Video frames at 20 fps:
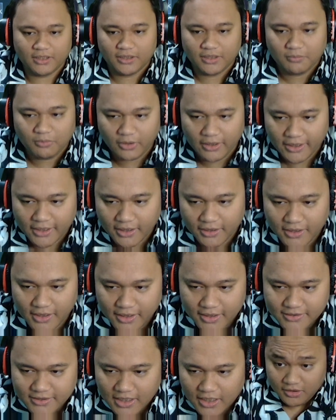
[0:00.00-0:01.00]
dibolehkan ya
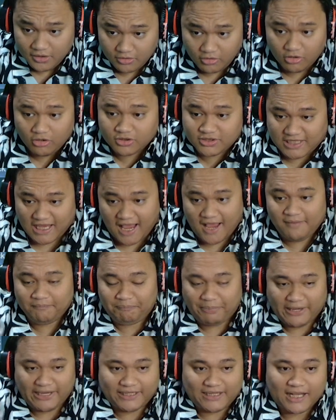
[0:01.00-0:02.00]
guys ya. Kalau
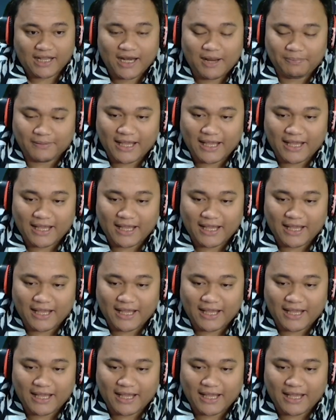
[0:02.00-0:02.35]
sampai kita nggak dapat